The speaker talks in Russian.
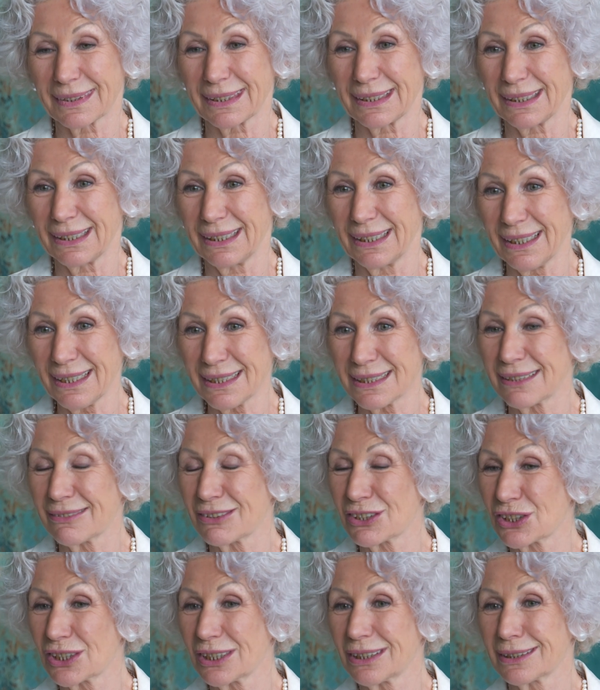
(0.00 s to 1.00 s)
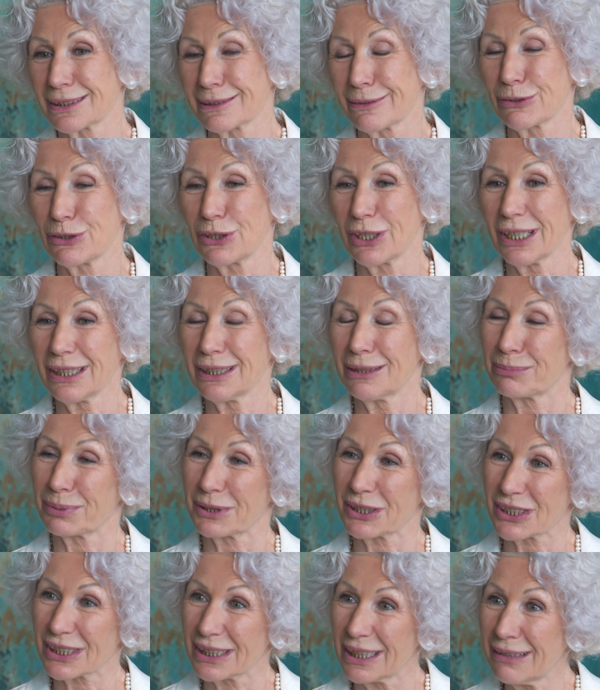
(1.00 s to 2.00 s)
Я совершенно случайно
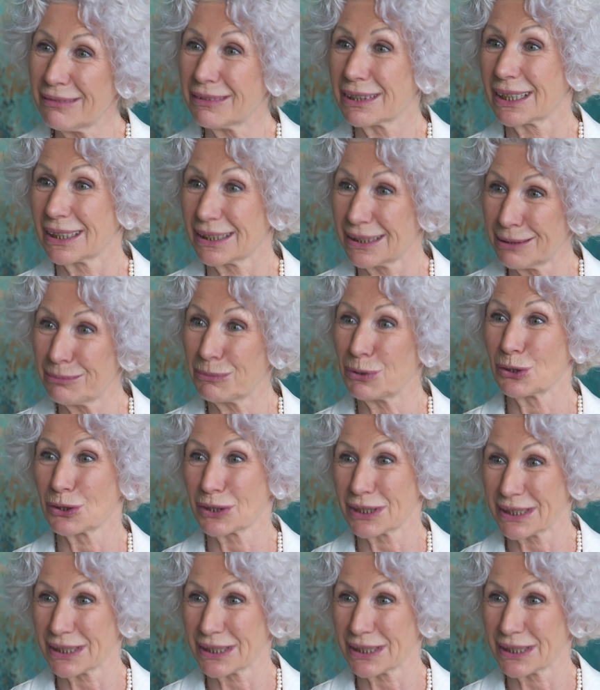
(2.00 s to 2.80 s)
пришла в Академию